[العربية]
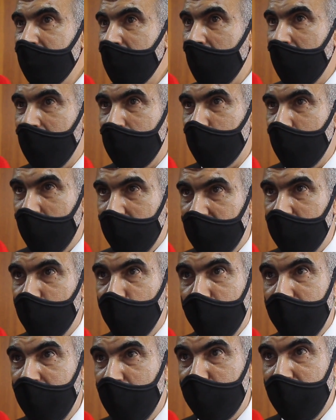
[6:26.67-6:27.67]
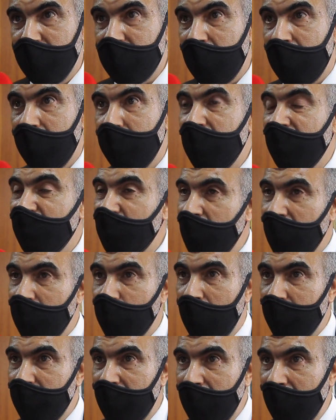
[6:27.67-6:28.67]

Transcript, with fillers: اللي كنتوا كتسمعوا بها جمعيه الربيع في شارع محمد